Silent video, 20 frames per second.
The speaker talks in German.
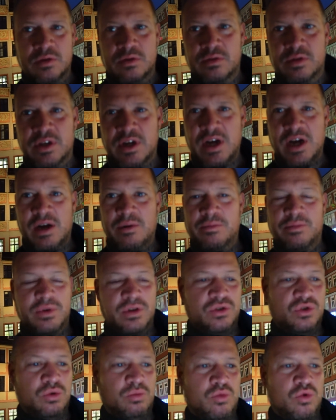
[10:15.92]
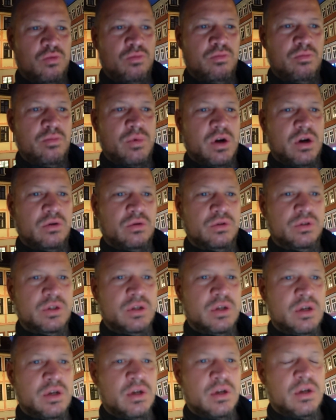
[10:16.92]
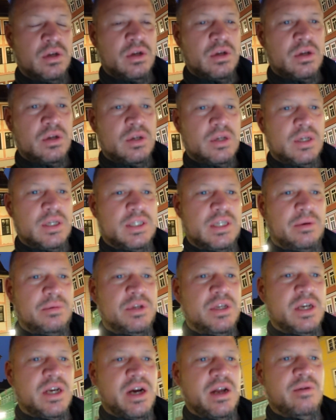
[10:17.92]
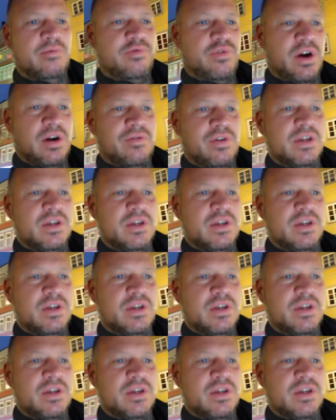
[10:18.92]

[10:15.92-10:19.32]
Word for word: und da kam zum Humpen raus. Jetzt habe ich hier keinen Empfang,